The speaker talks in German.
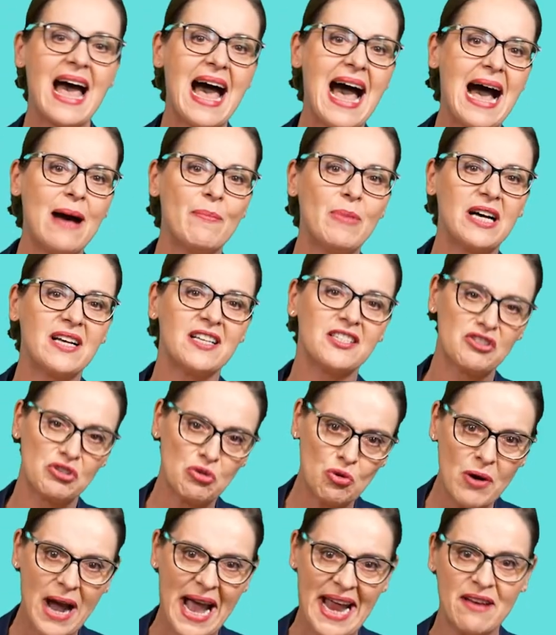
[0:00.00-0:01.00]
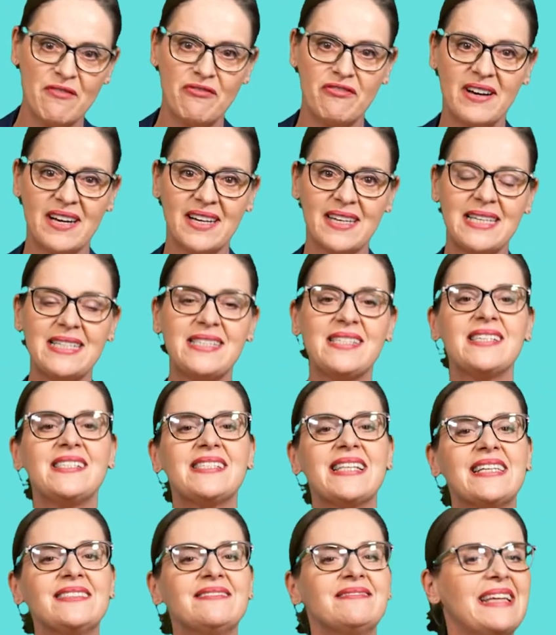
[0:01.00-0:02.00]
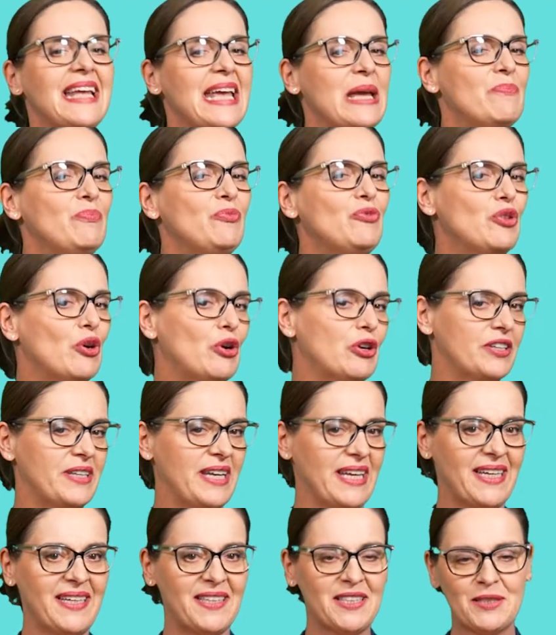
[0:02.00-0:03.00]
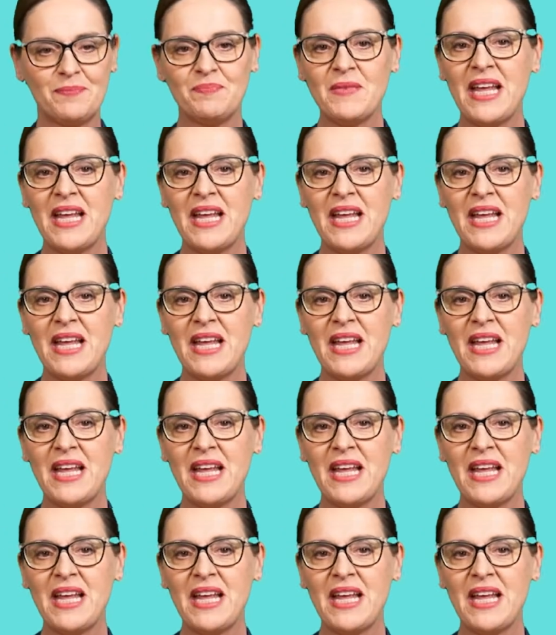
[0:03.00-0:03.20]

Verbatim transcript: Aber so einfach ist es dann eben doch nicht.